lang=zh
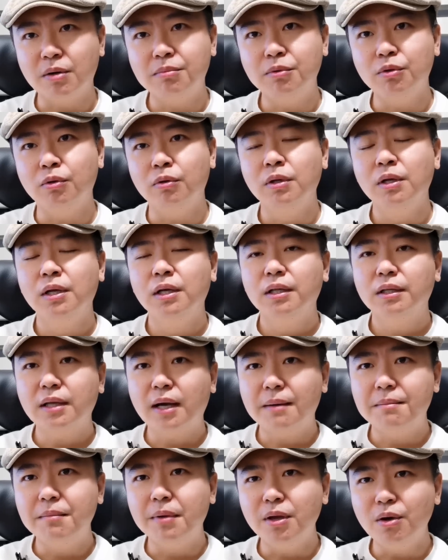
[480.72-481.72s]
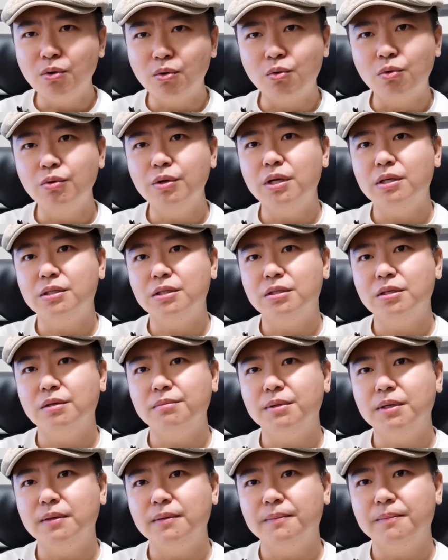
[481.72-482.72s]
不同，它没有工业制成
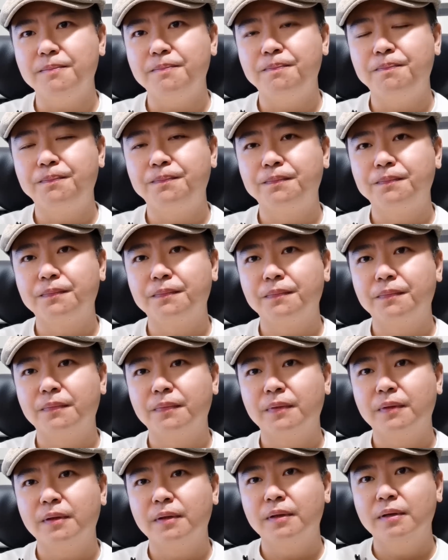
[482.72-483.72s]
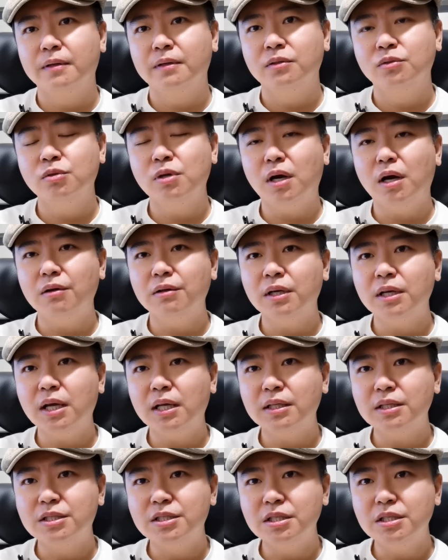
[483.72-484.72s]
品。所以澳大利亚
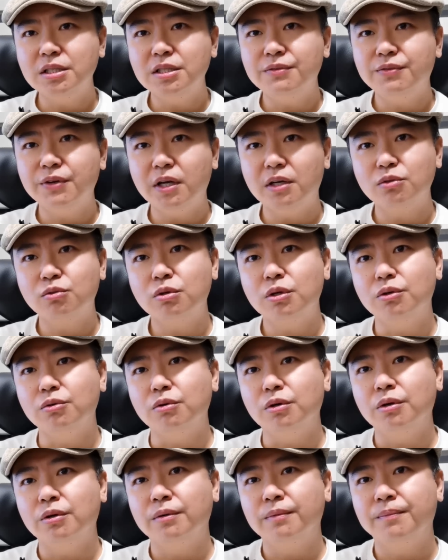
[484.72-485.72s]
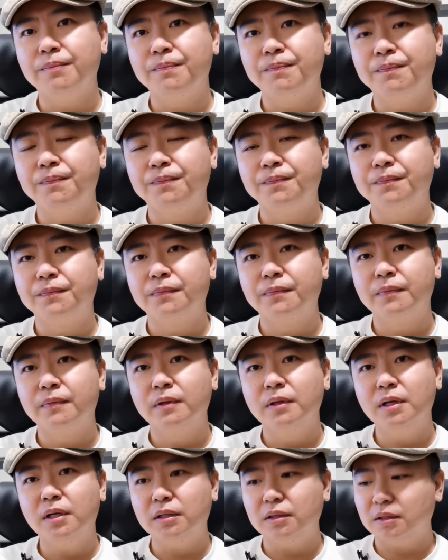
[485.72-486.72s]
的经济非常脆弱，
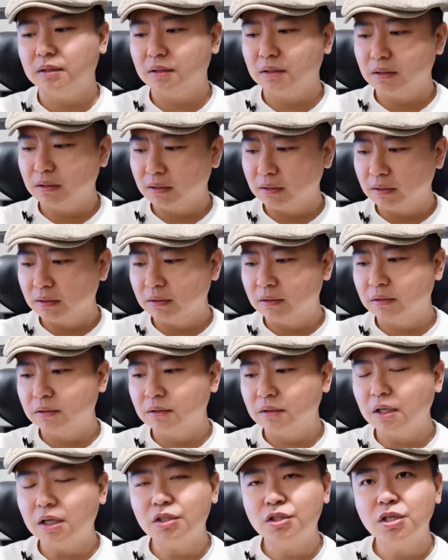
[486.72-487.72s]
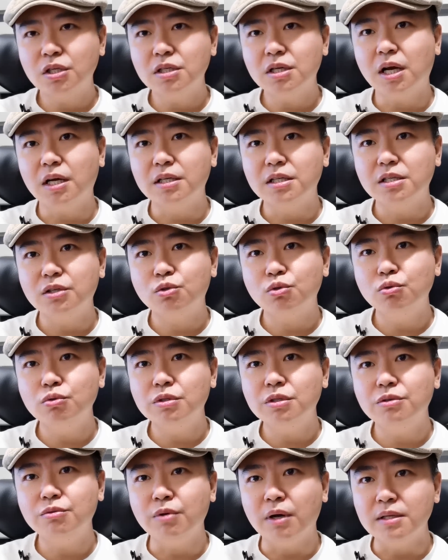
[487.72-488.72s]
那它生产这些初
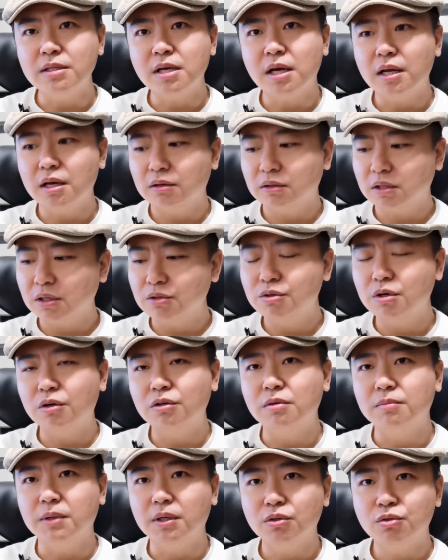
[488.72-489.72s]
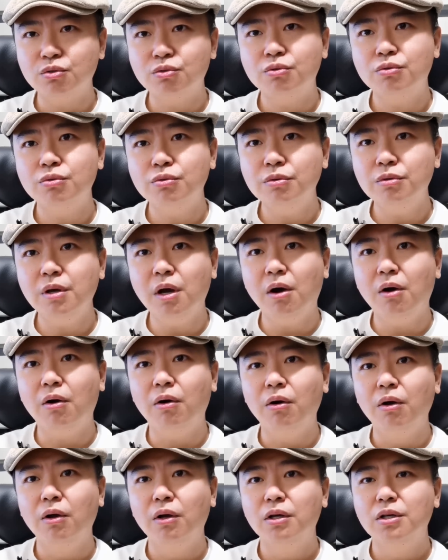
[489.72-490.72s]
级原材料，它需要什么？需
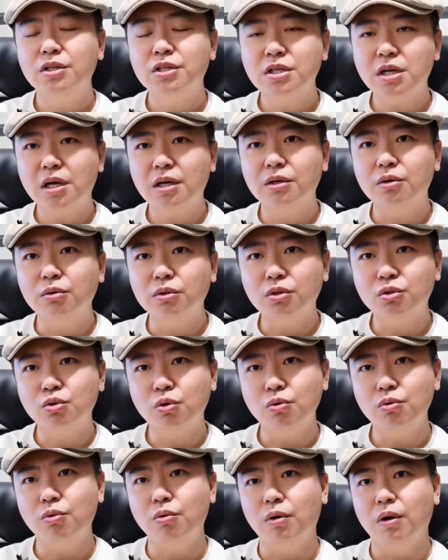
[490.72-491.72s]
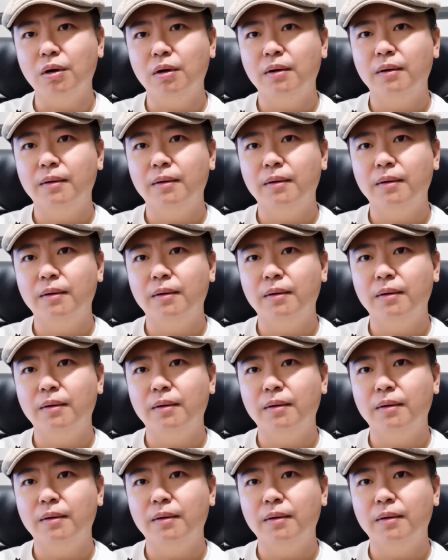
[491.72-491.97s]
要上游的中国。